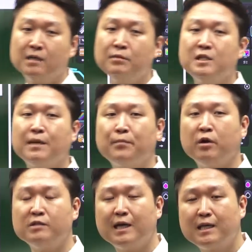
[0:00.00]
그러면 일단
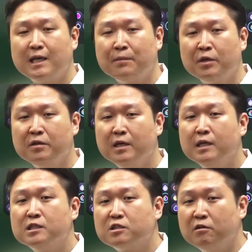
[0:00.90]
변압기 하면
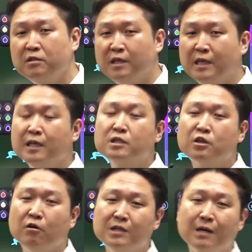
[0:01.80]
전기,
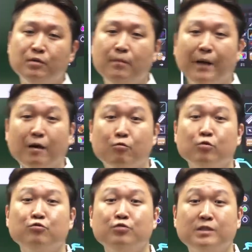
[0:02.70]
전압을
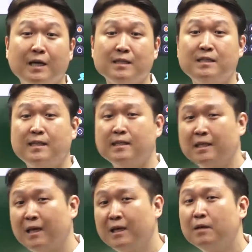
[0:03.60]
바꿔주는 장치라는
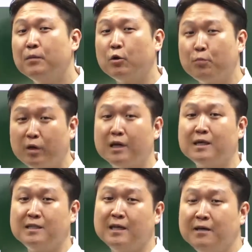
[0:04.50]
게 바로
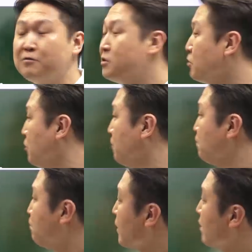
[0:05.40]
변압기잖아요. 그렇죠?
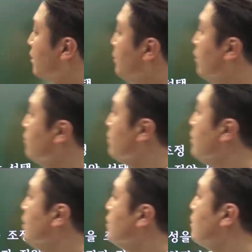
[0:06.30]
그러면
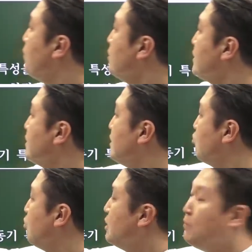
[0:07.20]
첫 번째
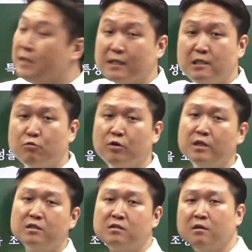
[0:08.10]
직권입니다.
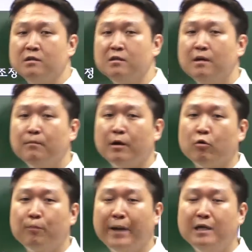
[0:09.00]
직권의 특성은
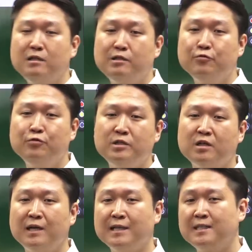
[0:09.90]
바로 벨트
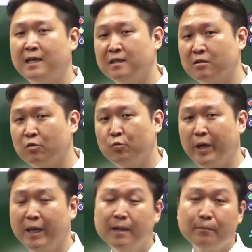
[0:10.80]
운전을 하지 않을 것.
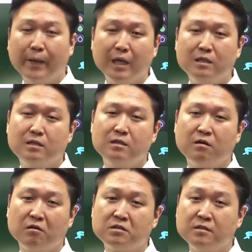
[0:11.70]
왜? 벨트를
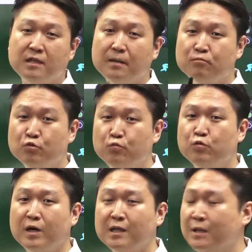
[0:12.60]
걸었을 때
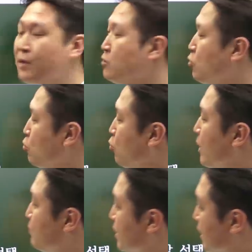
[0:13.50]
무브화가 되면
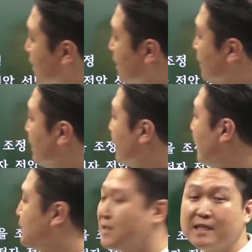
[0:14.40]
속도가 갑자기
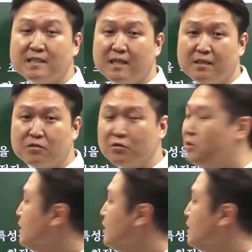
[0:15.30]
상승하는 거죠.